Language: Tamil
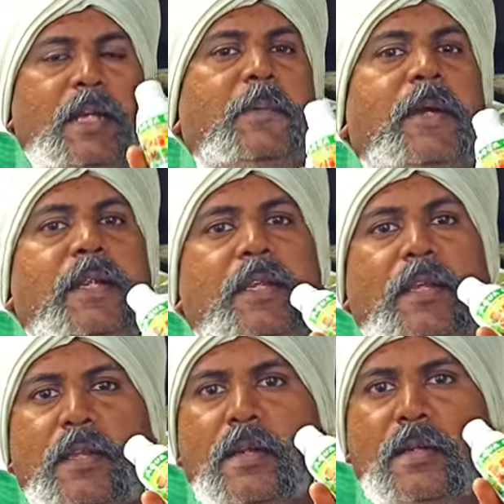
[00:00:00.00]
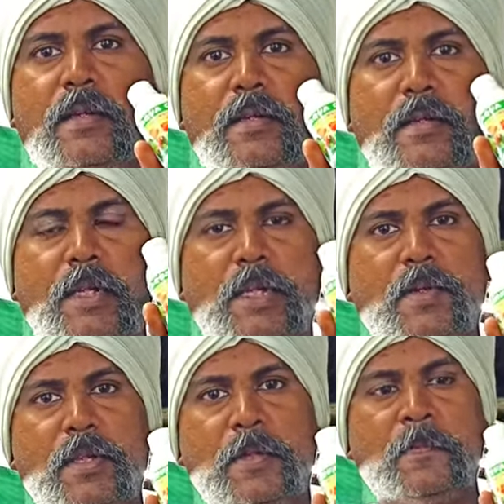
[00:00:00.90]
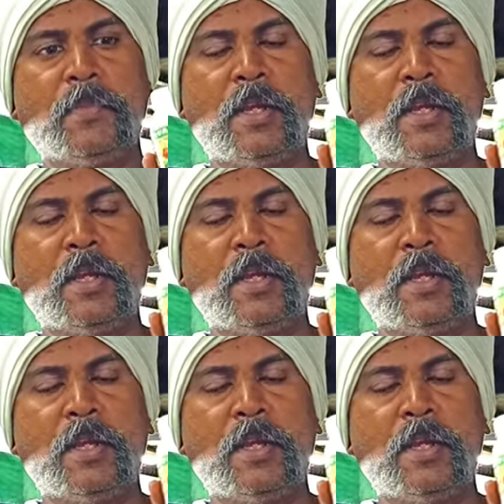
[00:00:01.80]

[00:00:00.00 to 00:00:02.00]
ஃபங்கல் ஆன்டி லிக்விட் இது